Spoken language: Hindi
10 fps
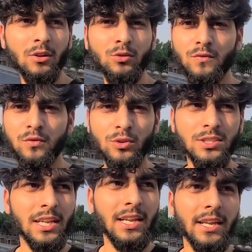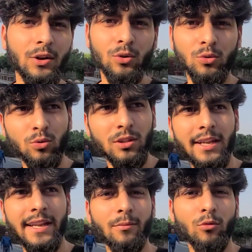कुछ फ्रूट्स ले लिए और दूध ले
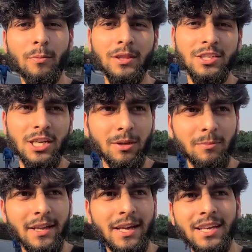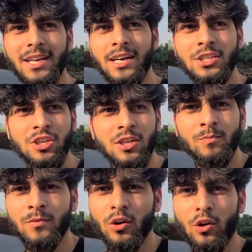लिया मोहब्बती शरबत बनाएंगे आज
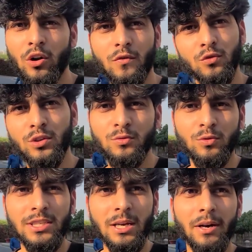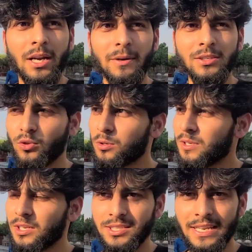और फ्रूट्स वूट्स हैं हमारे पास और
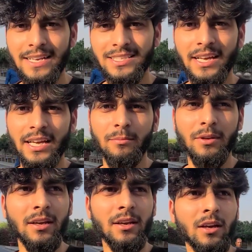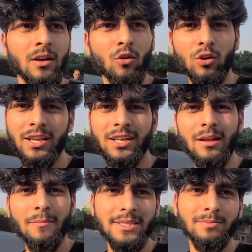भी स्नैक्स लाए हमने और देखते
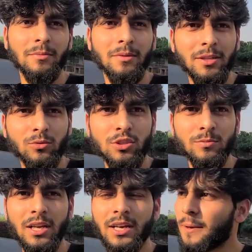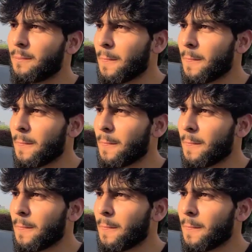हैं मेस में भी मत कुछ मिलेगा